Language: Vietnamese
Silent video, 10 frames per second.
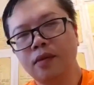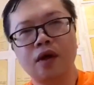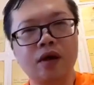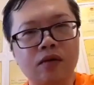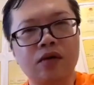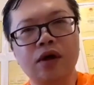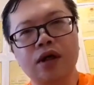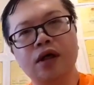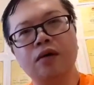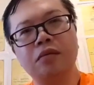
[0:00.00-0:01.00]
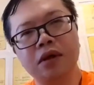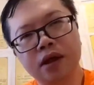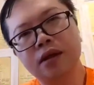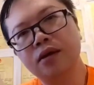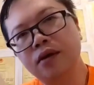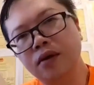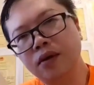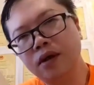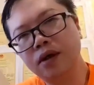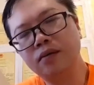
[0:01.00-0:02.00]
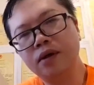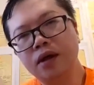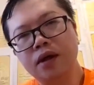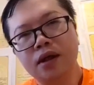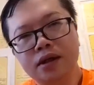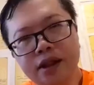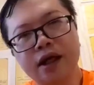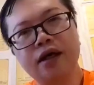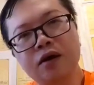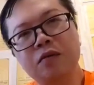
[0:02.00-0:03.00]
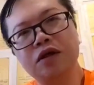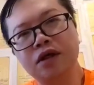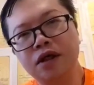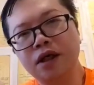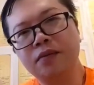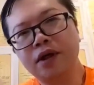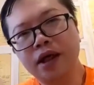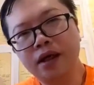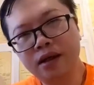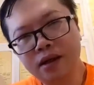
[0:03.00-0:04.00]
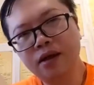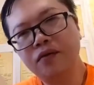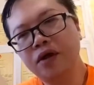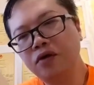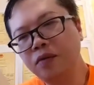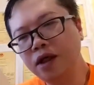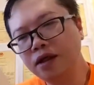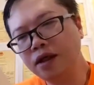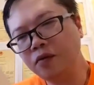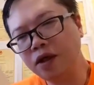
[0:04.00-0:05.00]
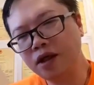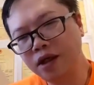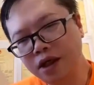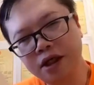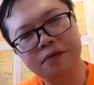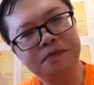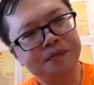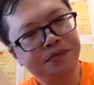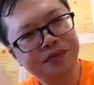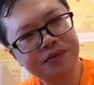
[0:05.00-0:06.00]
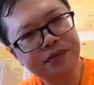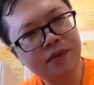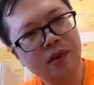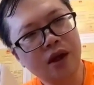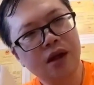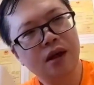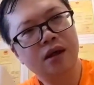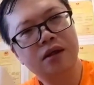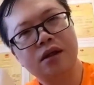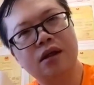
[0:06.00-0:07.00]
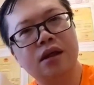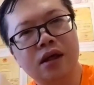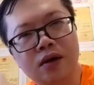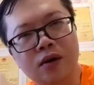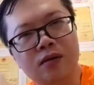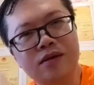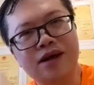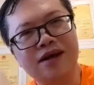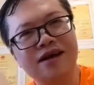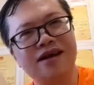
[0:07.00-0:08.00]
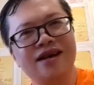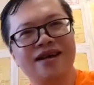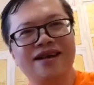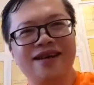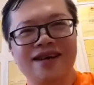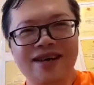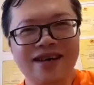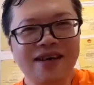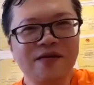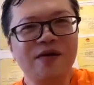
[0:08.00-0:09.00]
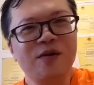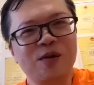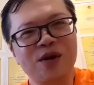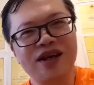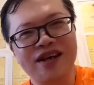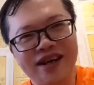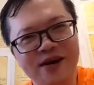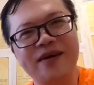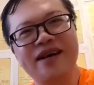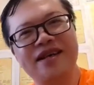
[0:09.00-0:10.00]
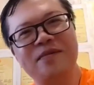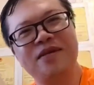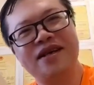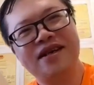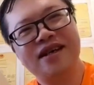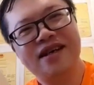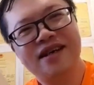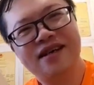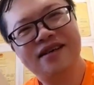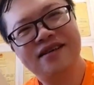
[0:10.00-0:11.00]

học huyền không nghiên cứu đến huyền không sẽ không bao giờ nhầm cái này nữa vì tôi biết rằng ngoài kia rất nhiều ông thầy uh, phong thủy đều đang nhầm lẫn cái đấy